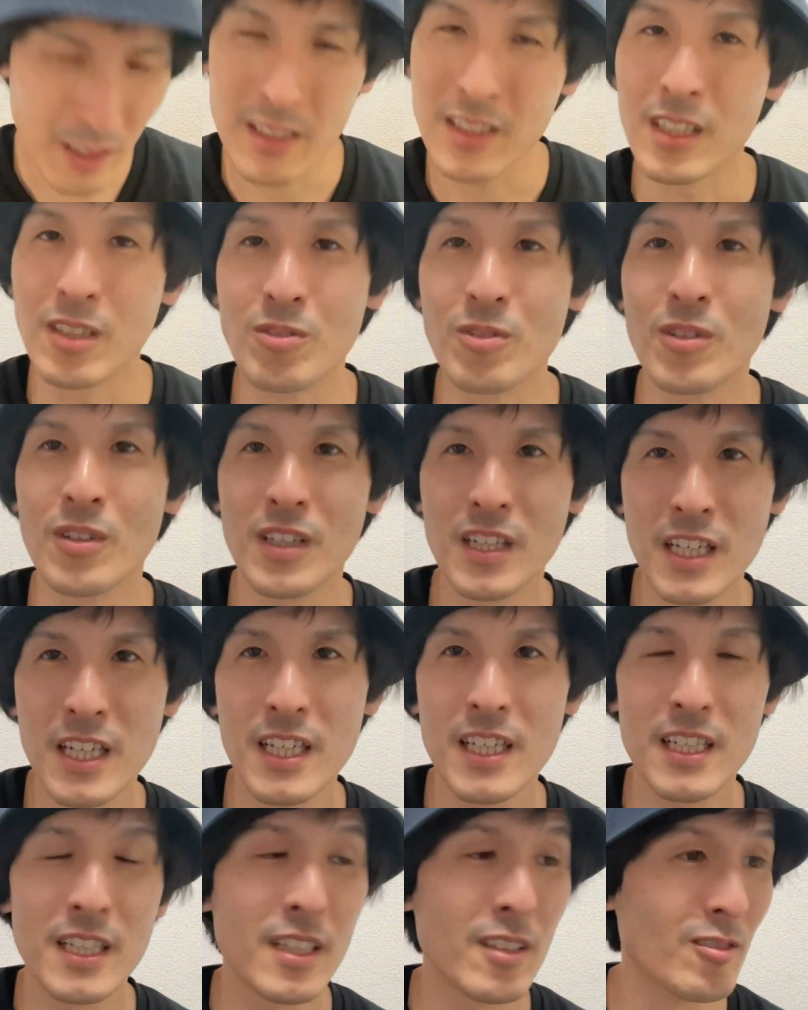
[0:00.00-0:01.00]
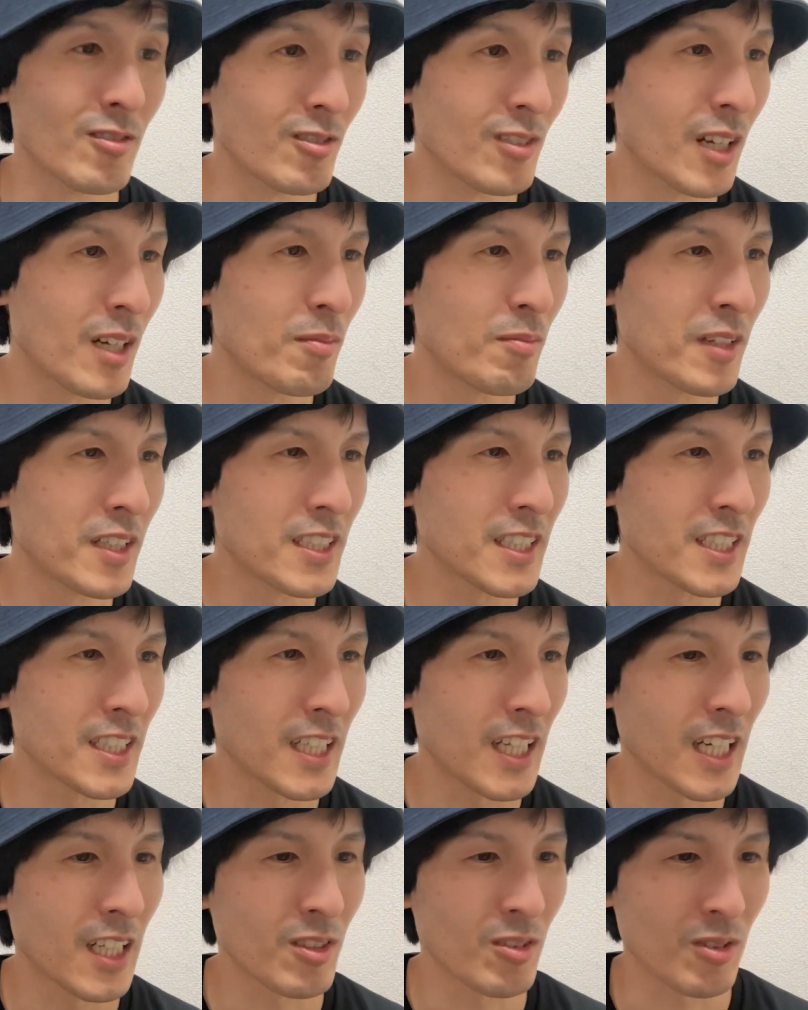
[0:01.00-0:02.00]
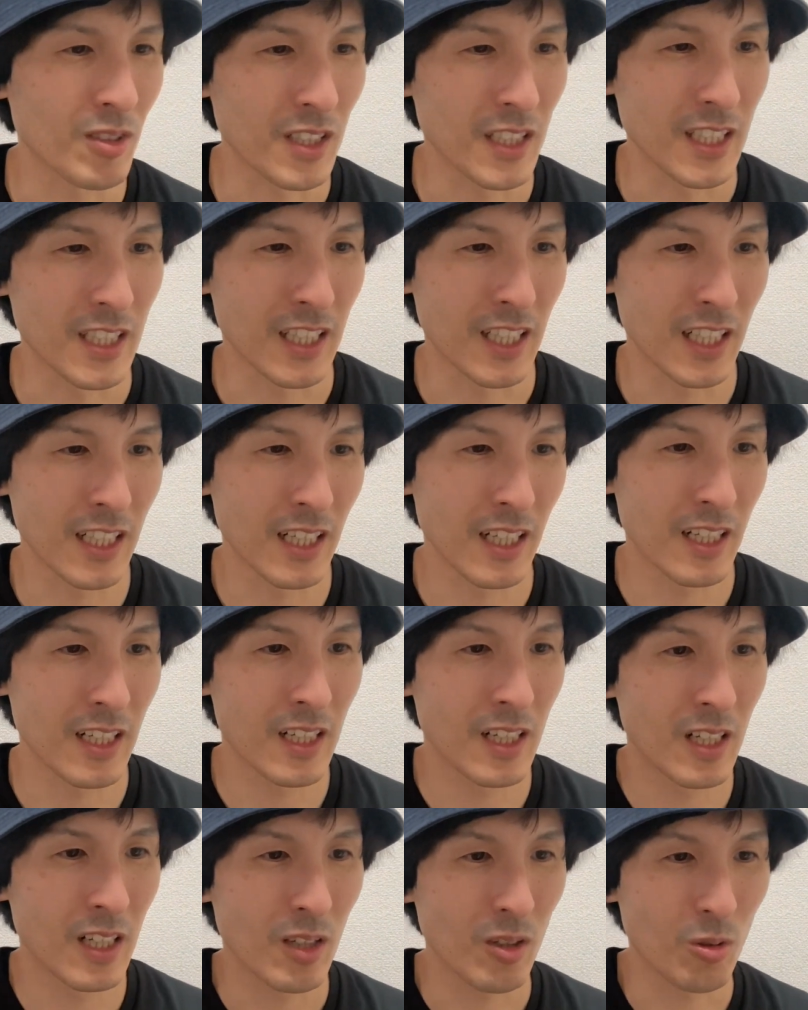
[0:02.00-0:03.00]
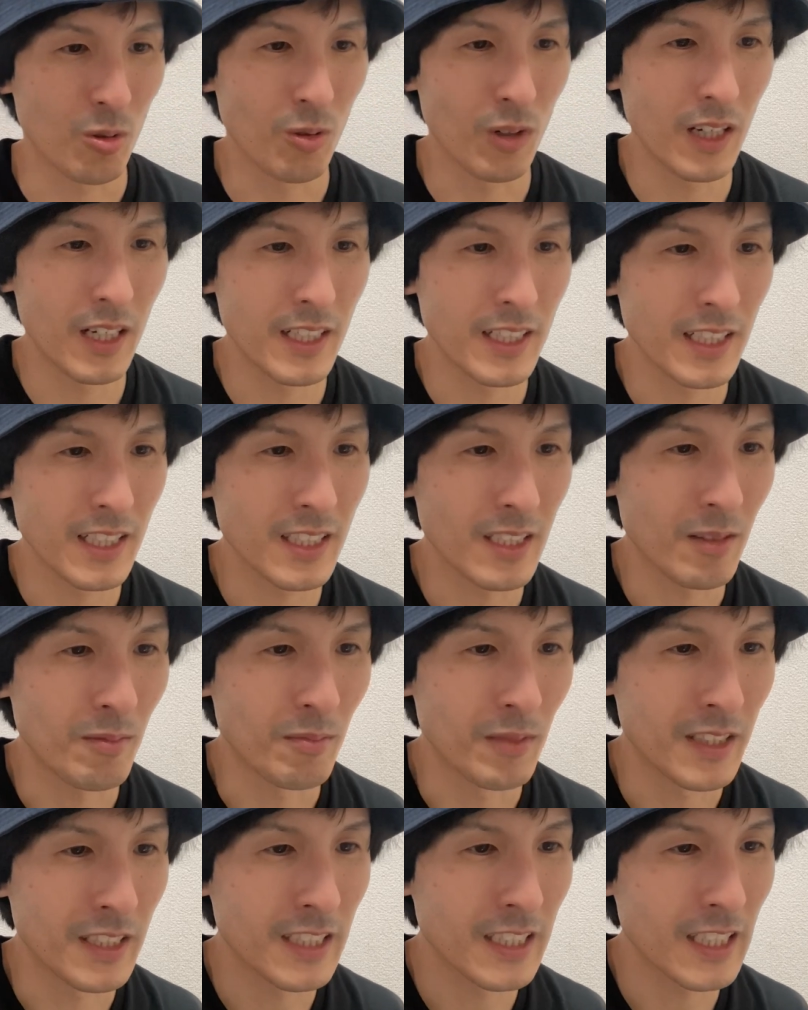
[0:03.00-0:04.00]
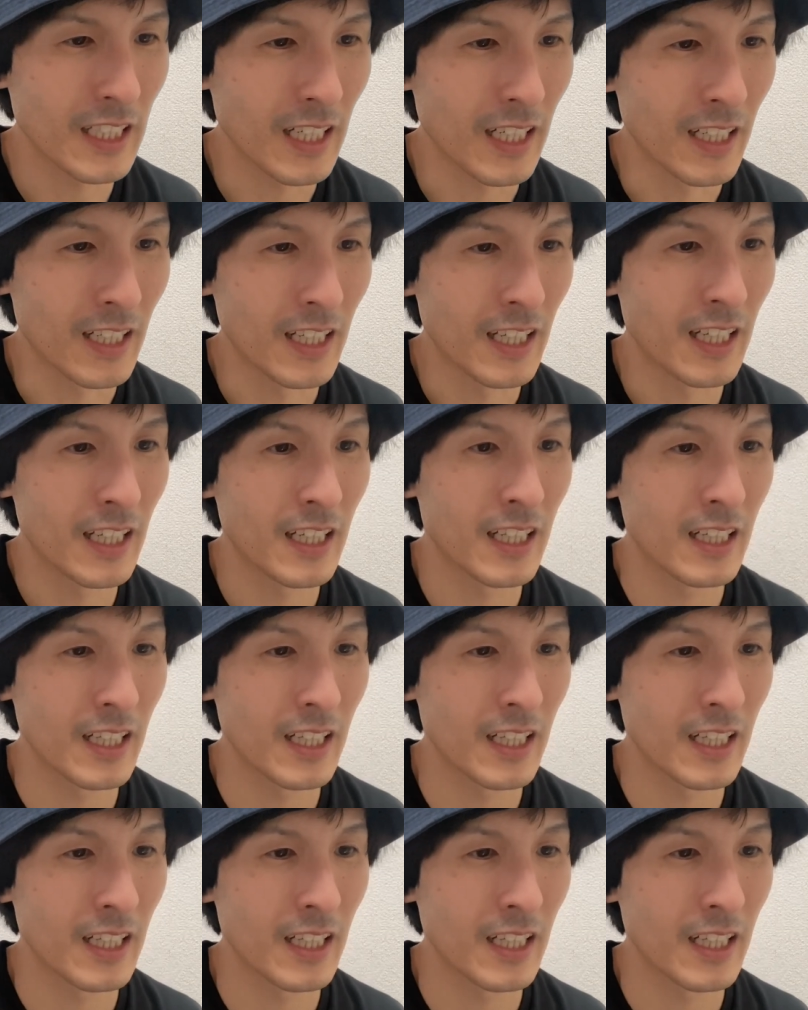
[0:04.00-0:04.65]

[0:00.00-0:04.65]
んじゃうよね。裏飯屋と聞いてね。ご飯屋さん、飯屋がね。